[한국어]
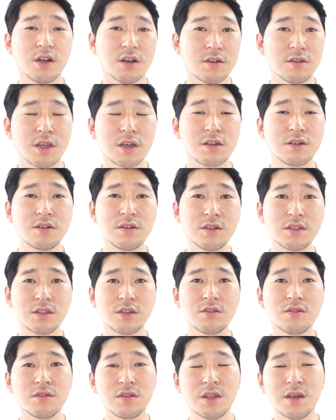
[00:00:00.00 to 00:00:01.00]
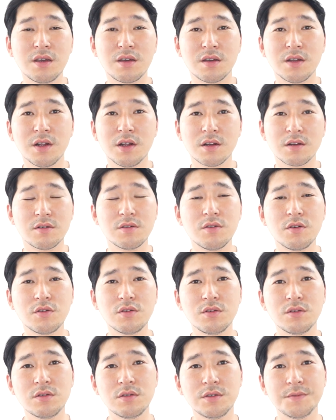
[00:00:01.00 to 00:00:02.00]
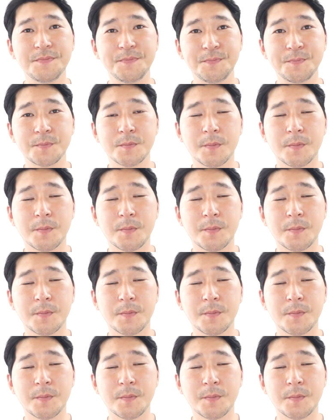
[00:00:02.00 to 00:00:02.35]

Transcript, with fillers: 근데 그걸 썼는데 그거는